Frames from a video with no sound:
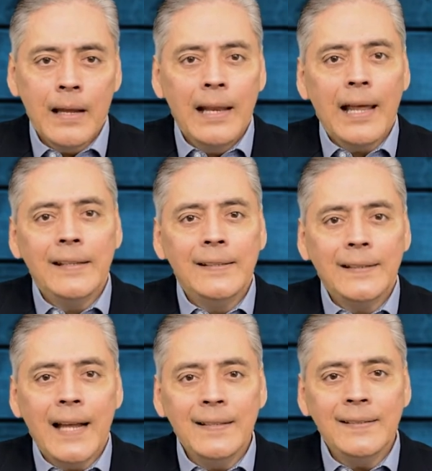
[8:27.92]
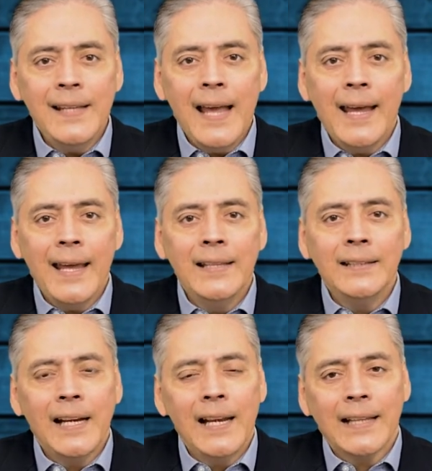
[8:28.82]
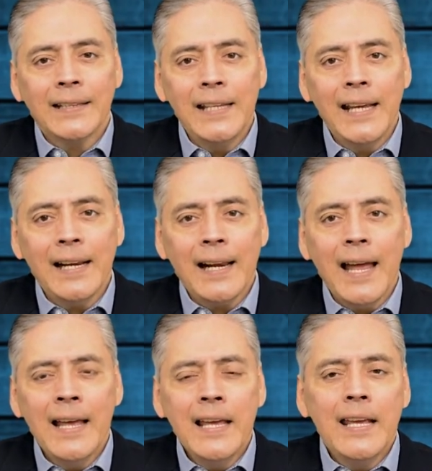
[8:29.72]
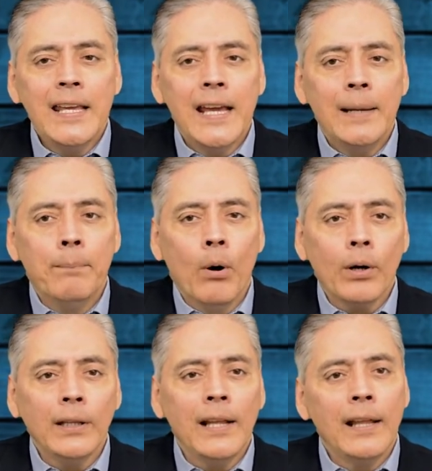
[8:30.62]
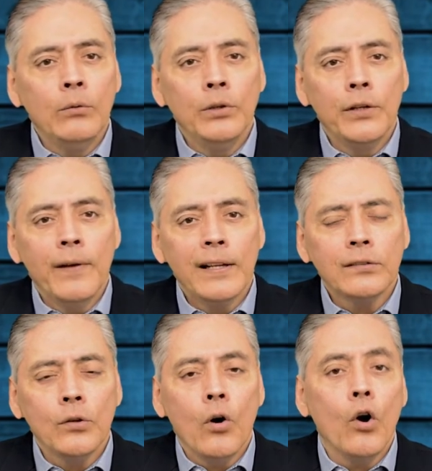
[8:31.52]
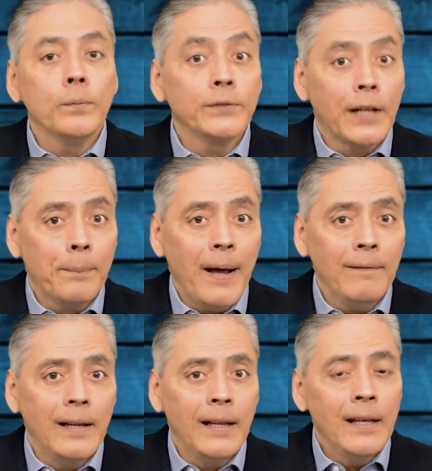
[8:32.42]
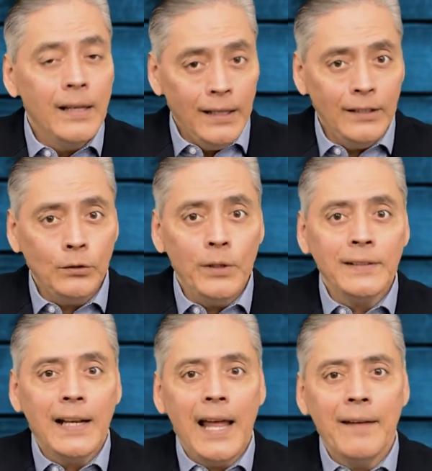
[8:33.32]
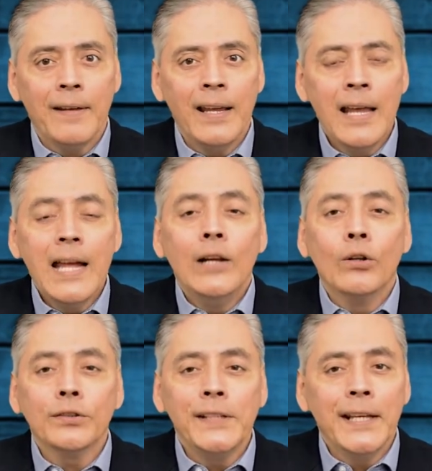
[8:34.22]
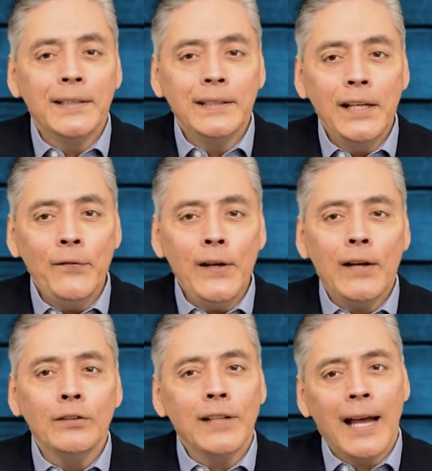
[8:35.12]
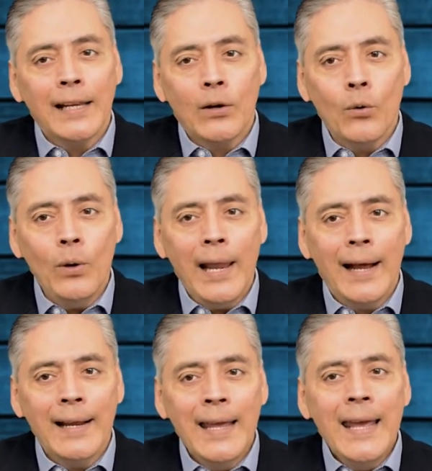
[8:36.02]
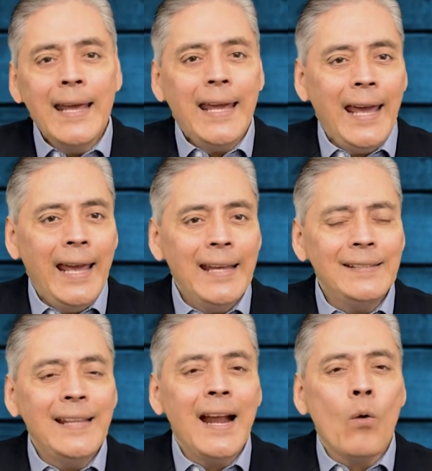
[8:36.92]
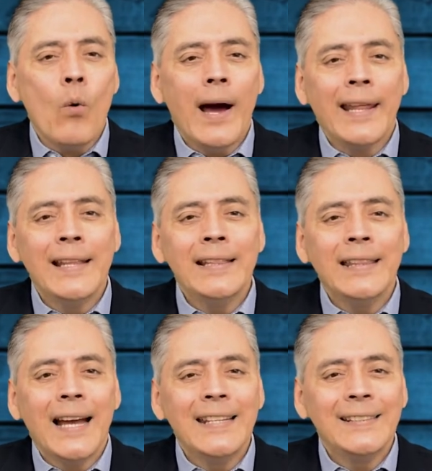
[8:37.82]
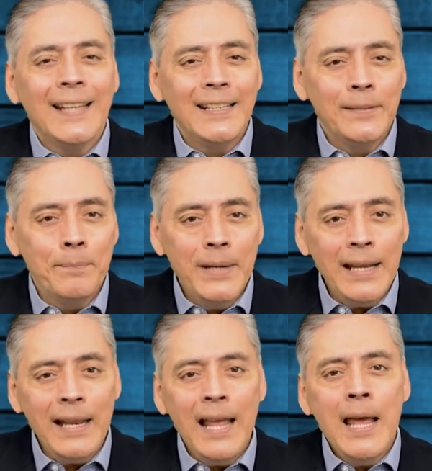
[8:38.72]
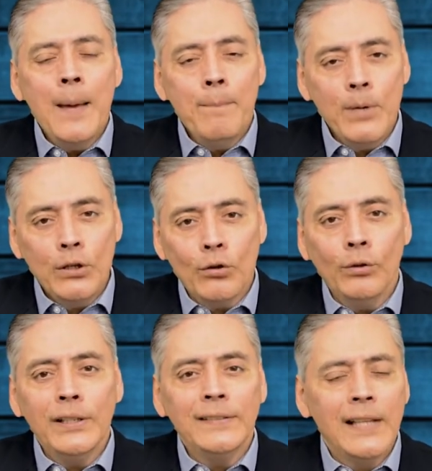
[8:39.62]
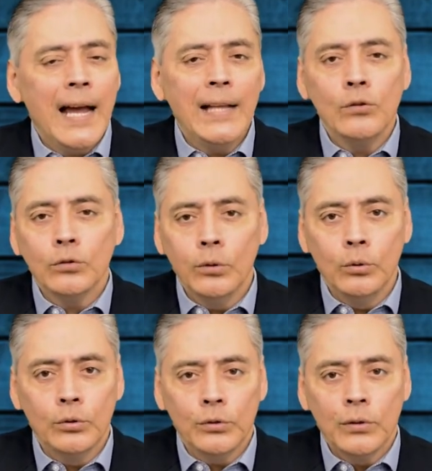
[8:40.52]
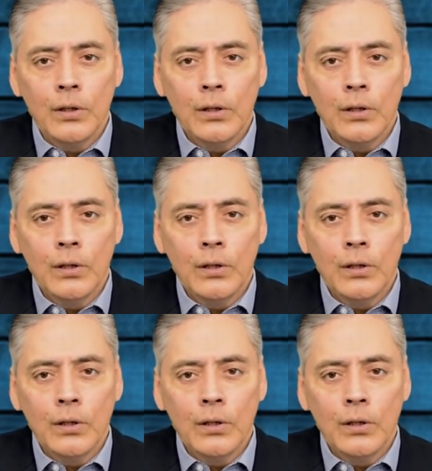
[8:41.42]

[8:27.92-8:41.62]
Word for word: la distancia entre la Tierra y el borde del universo observable. Esto es clave. Los científicos calculan que es de 46 mil millones de años luz,